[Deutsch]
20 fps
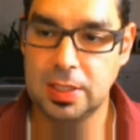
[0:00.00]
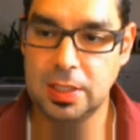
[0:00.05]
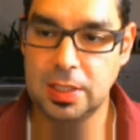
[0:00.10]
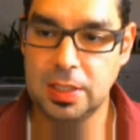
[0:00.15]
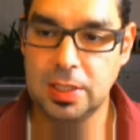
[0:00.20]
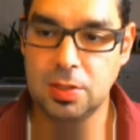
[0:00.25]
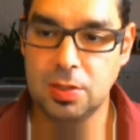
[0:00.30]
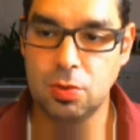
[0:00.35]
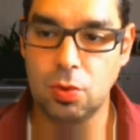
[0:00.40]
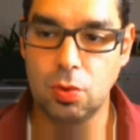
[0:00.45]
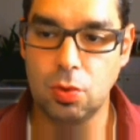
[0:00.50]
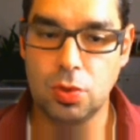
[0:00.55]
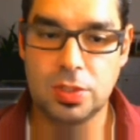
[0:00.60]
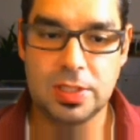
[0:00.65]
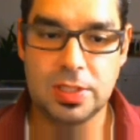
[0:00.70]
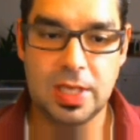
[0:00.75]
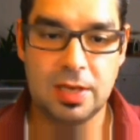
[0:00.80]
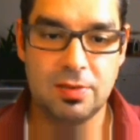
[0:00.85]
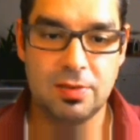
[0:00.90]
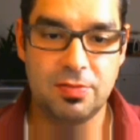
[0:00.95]
die
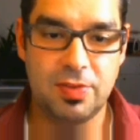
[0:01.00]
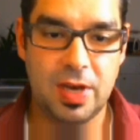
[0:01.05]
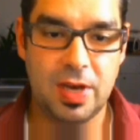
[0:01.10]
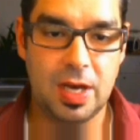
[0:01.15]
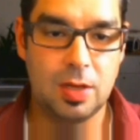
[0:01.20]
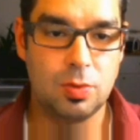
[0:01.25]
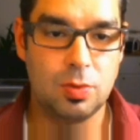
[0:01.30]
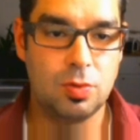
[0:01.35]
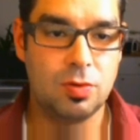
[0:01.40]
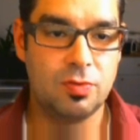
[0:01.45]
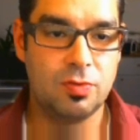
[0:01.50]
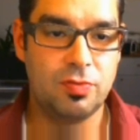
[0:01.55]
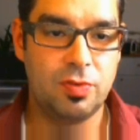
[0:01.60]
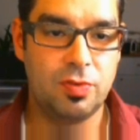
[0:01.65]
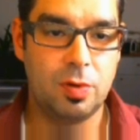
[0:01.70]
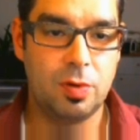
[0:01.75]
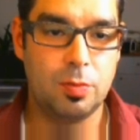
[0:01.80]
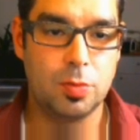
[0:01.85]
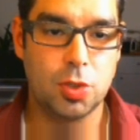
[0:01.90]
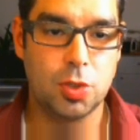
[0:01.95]
größte Entfernung
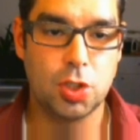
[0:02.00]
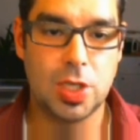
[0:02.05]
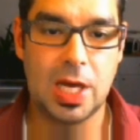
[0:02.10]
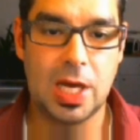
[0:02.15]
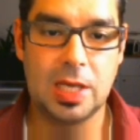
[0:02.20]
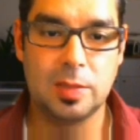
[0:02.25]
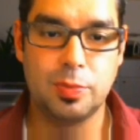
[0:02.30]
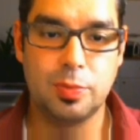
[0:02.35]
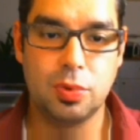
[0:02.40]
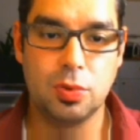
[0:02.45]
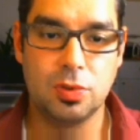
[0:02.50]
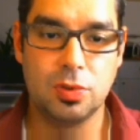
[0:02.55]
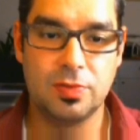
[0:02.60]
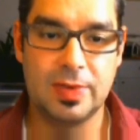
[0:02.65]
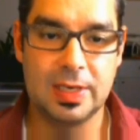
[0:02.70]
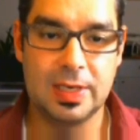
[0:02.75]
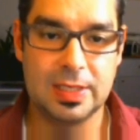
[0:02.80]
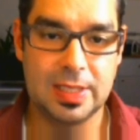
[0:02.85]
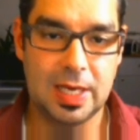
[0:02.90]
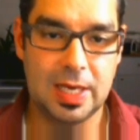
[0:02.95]
vom Startpunkt
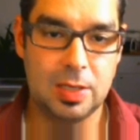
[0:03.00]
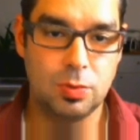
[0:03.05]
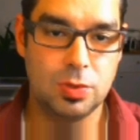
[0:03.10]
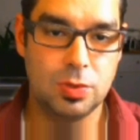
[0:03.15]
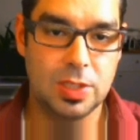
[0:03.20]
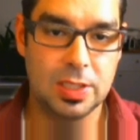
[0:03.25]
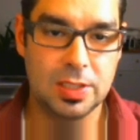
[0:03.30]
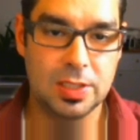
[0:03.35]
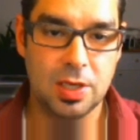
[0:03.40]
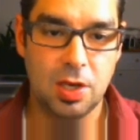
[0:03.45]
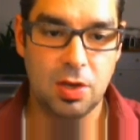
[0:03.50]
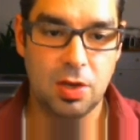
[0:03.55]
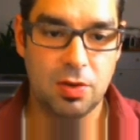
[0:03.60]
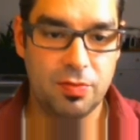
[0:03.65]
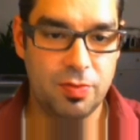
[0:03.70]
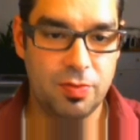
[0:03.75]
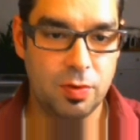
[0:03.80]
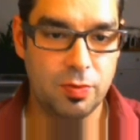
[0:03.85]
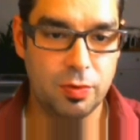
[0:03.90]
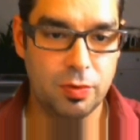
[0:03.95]
waren 300 200
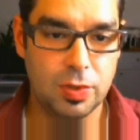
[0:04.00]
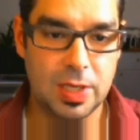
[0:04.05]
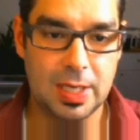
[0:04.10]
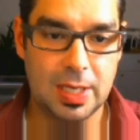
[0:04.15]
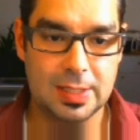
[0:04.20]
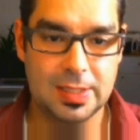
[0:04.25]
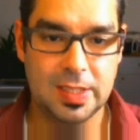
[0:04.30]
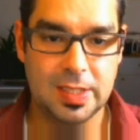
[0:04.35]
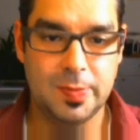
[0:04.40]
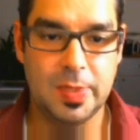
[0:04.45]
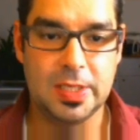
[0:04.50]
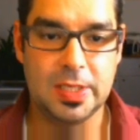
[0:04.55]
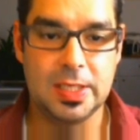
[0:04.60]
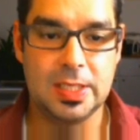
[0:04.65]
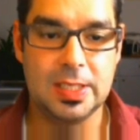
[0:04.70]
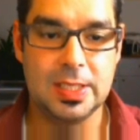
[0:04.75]
35 Meter.